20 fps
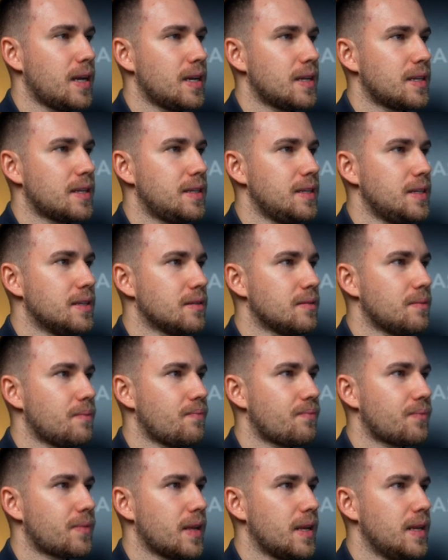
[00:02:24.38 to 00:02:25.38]
Hier
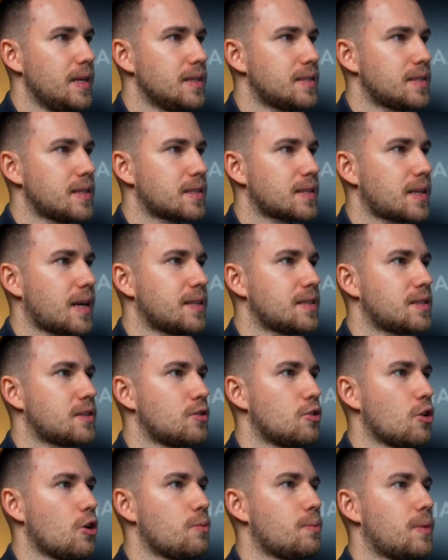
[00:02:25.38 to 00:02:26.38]
ist das Ganze
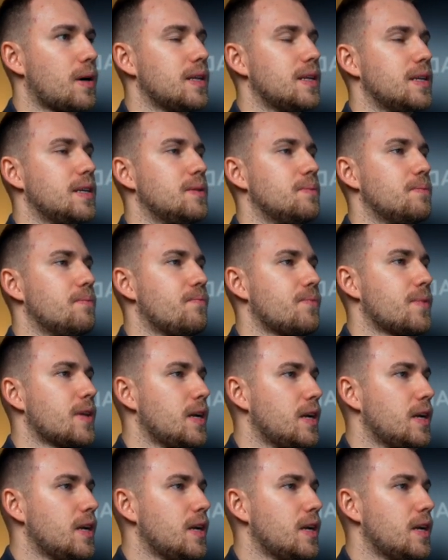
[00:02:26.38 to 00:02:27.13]
nochmal im